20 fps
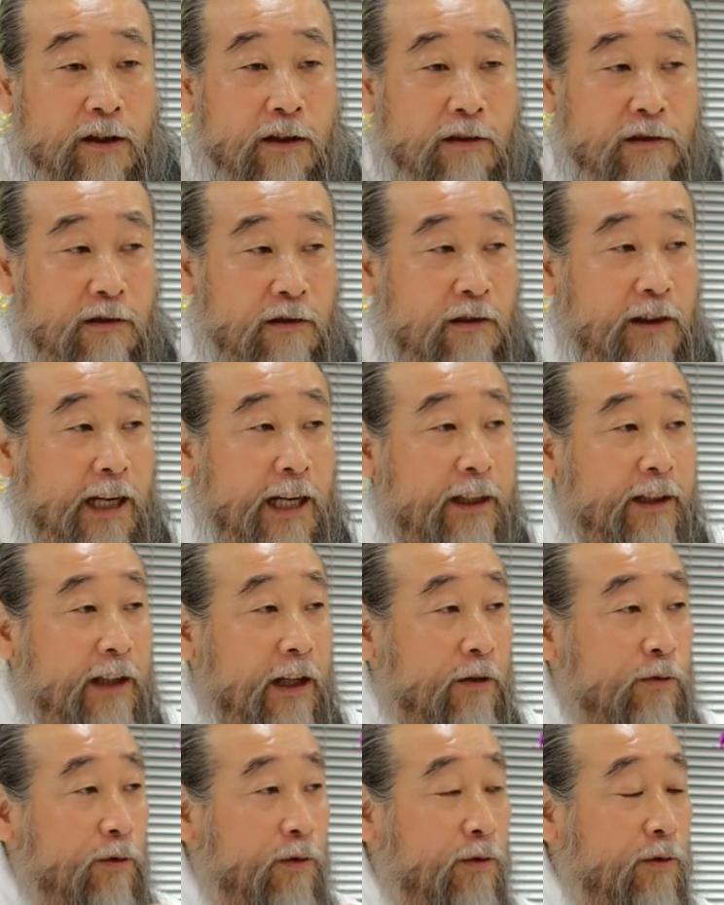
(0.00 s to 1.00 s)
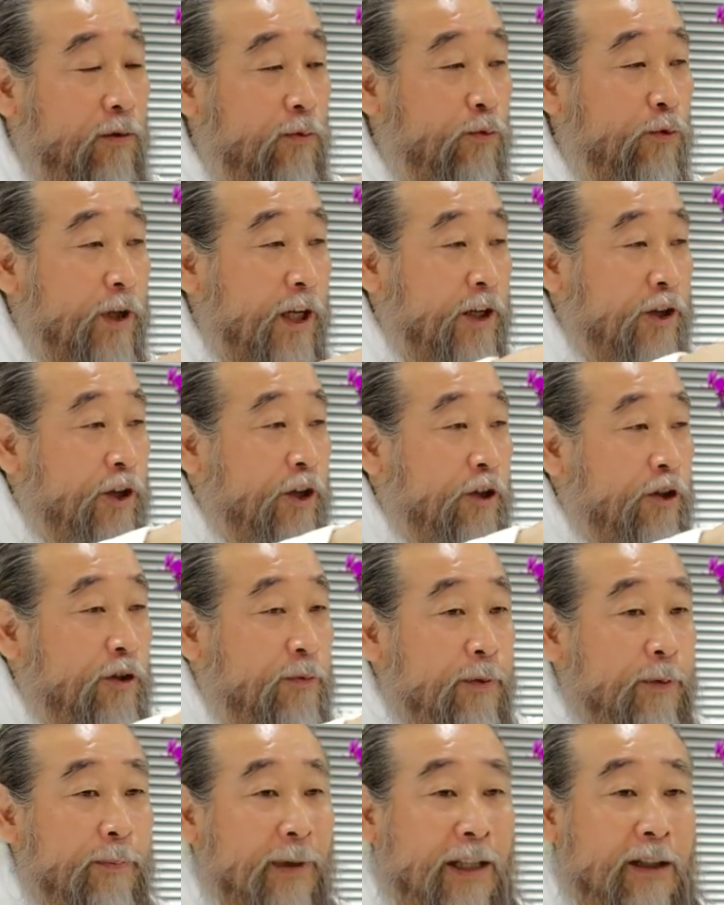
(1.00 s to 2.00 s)
뜻을 낼 때도 우리가
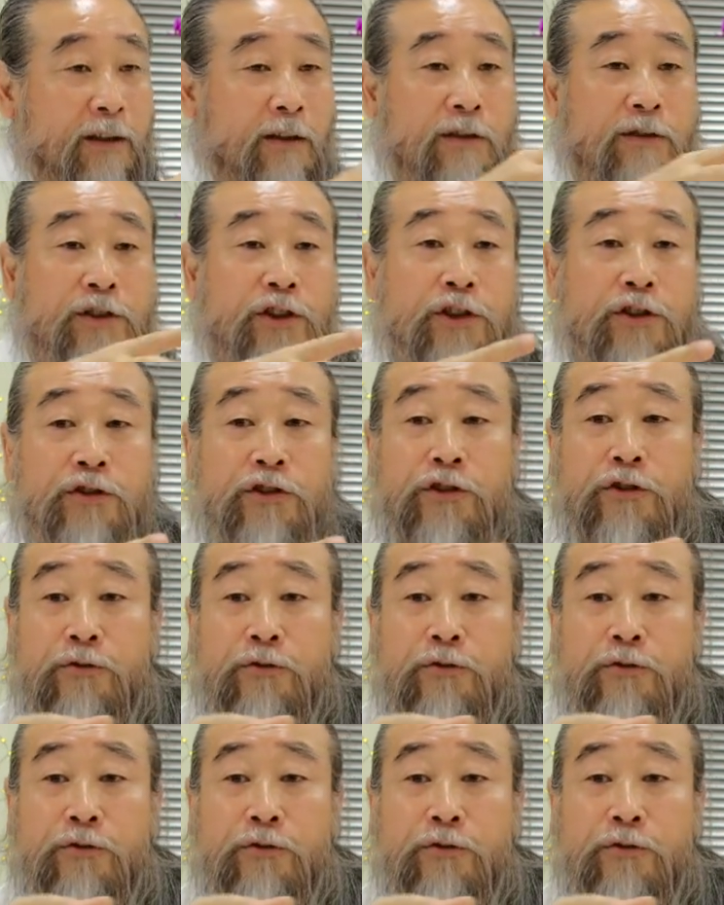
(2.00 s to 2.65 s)
커럽이 만들어지는